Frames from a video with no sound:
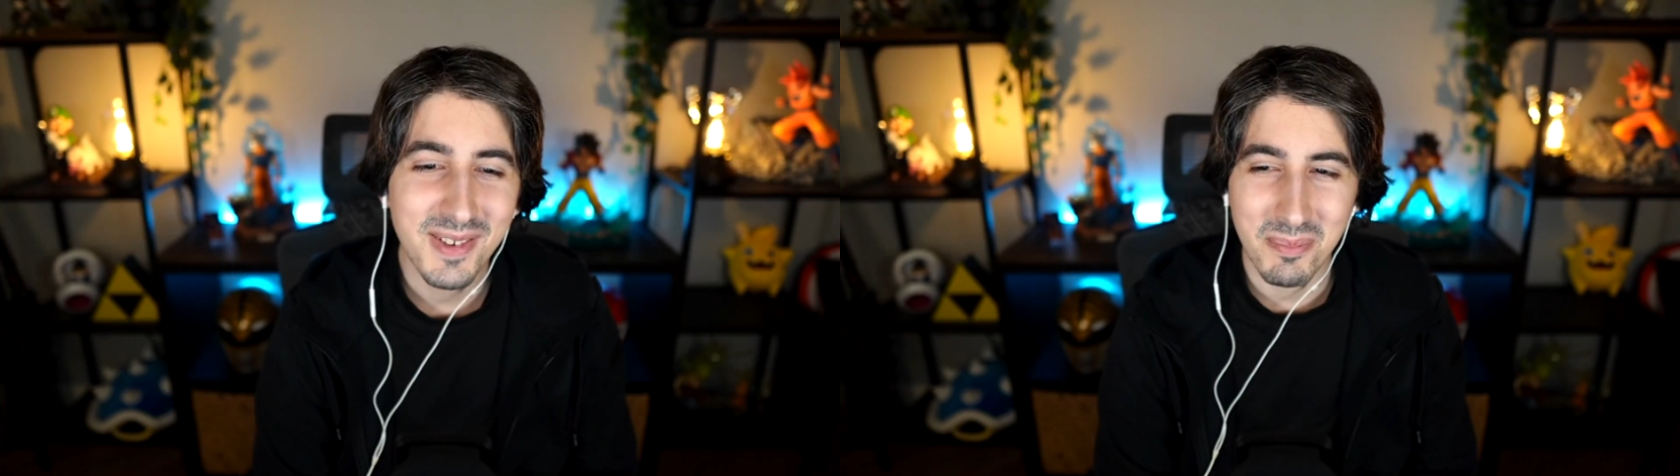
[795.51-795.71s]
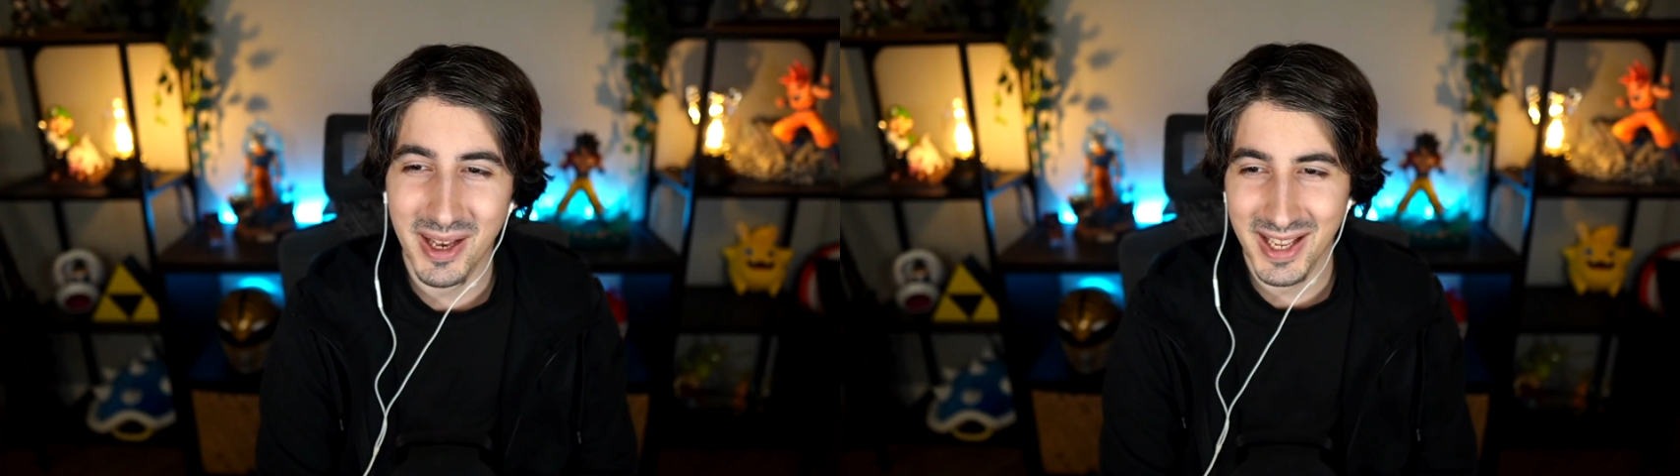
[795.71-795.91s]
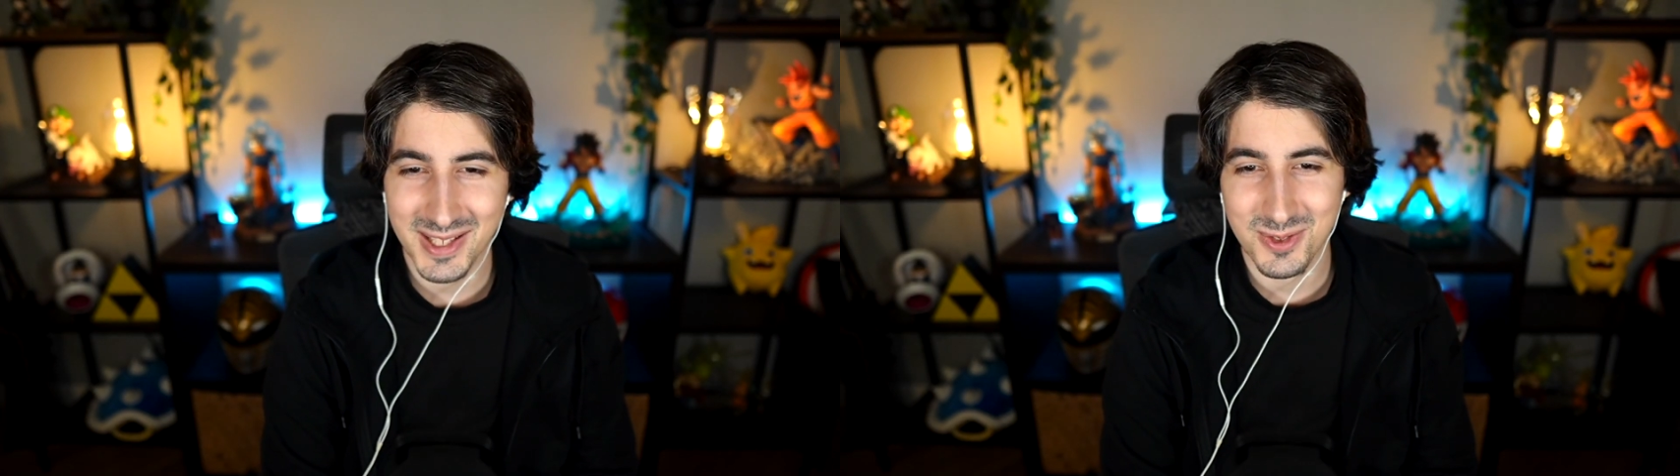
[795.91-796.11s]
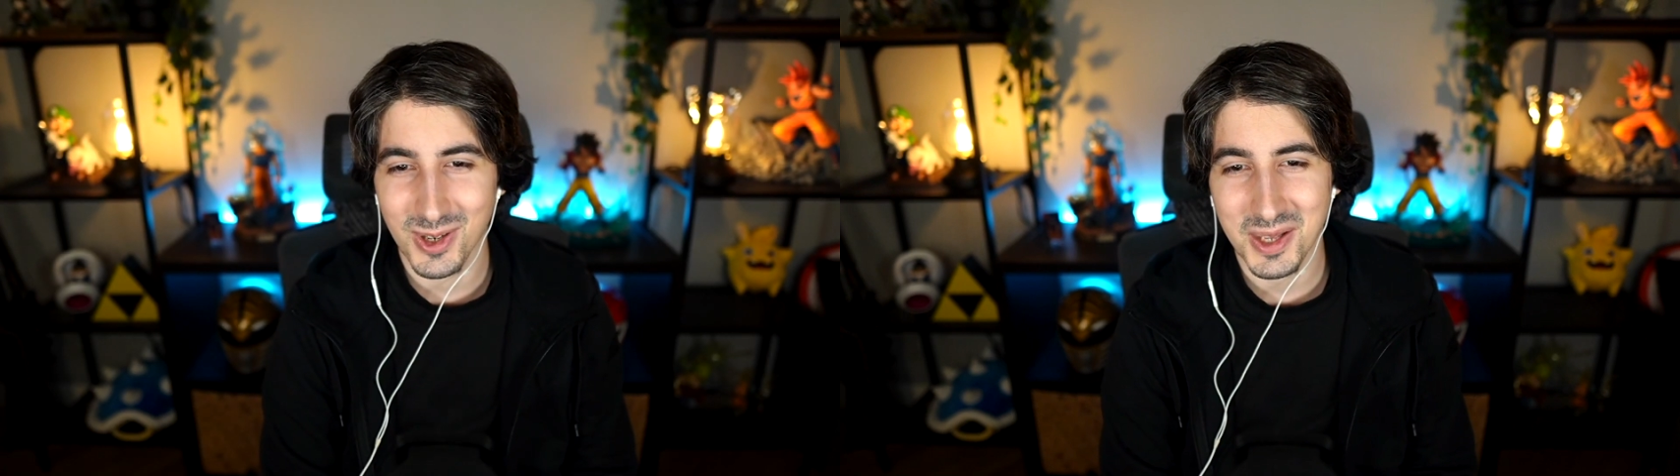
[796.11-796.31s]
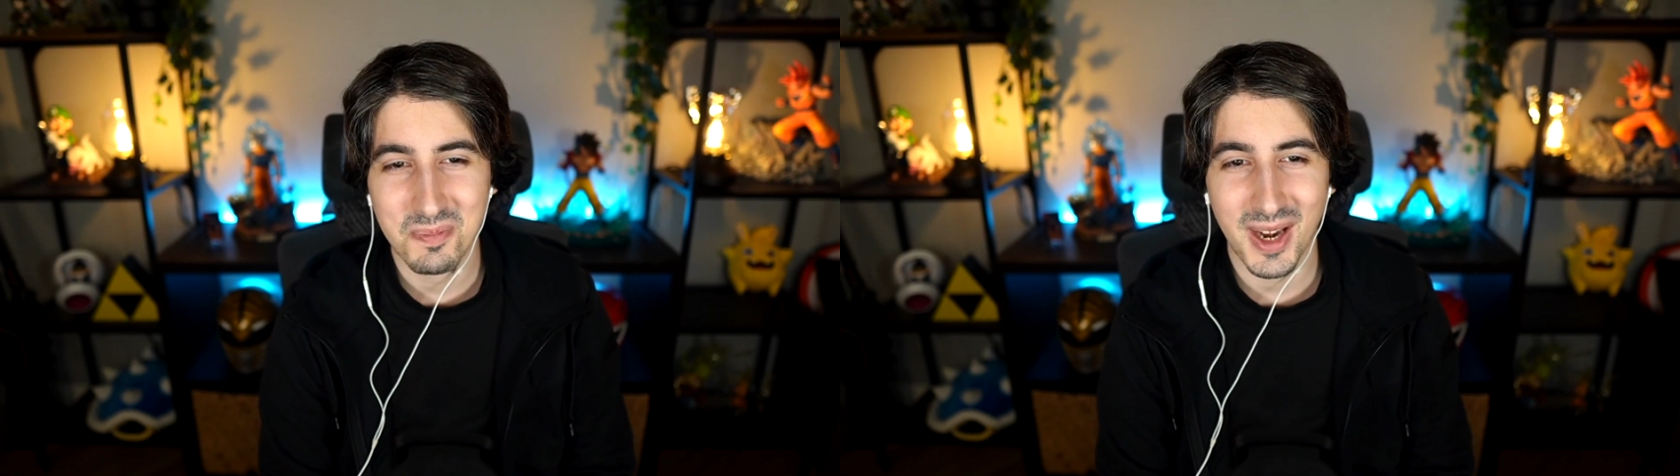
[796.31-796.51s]
Vabbè
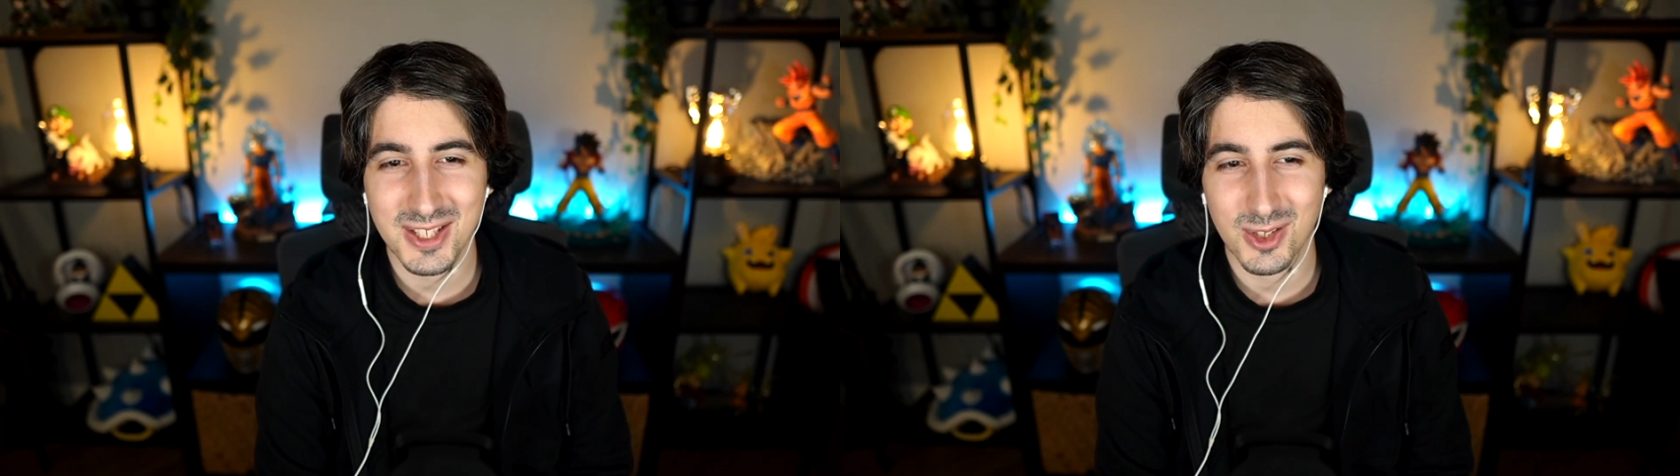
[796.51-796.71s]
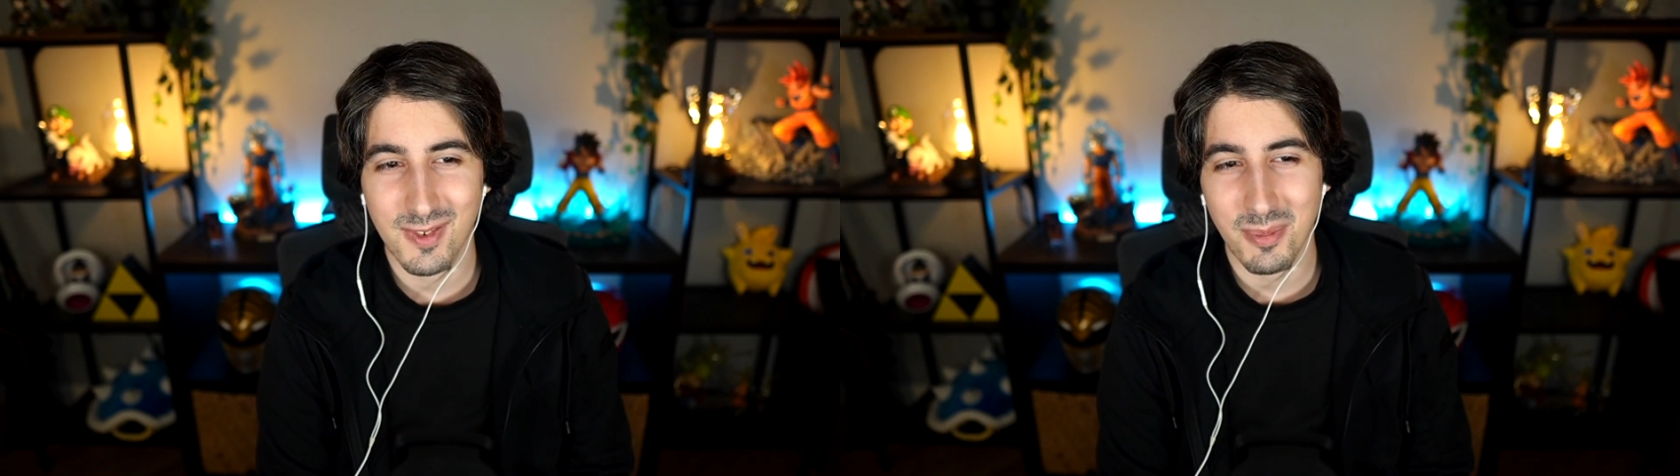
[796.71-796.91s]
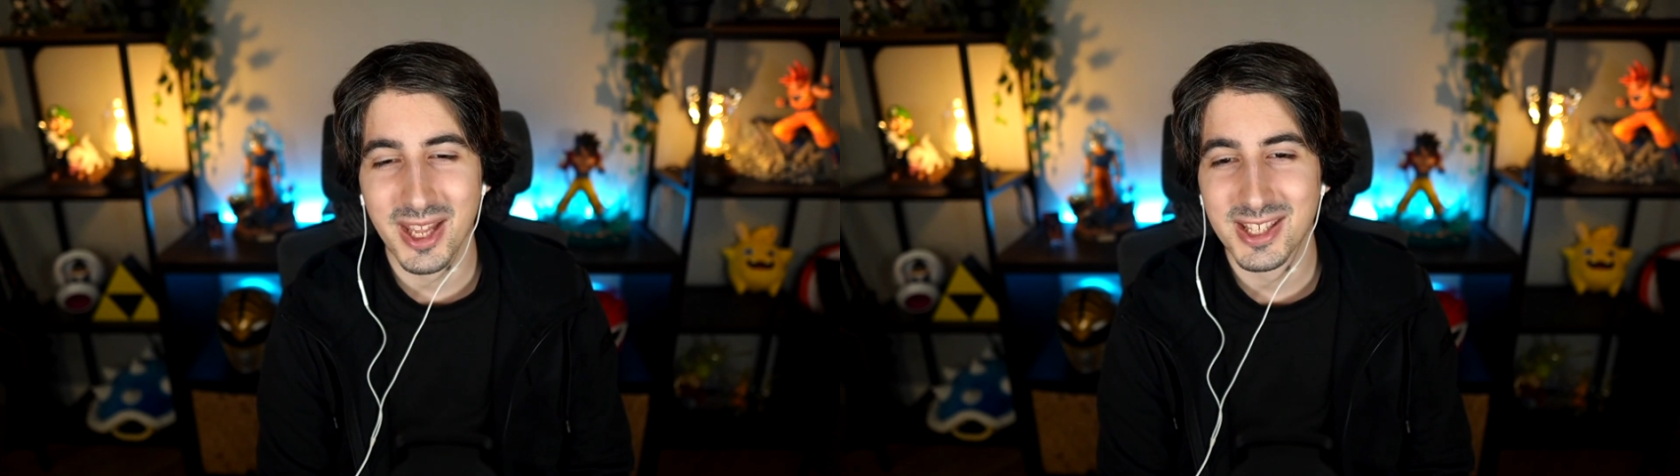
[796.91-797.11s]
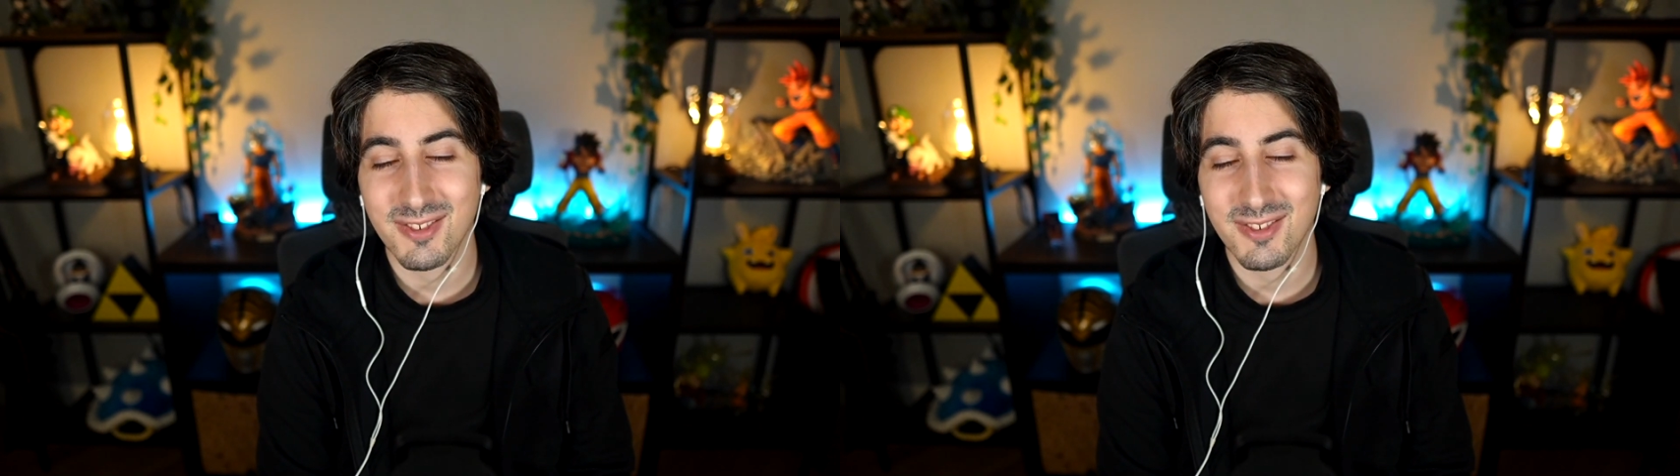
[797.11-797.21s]
ragazzuoli, presto ovviamente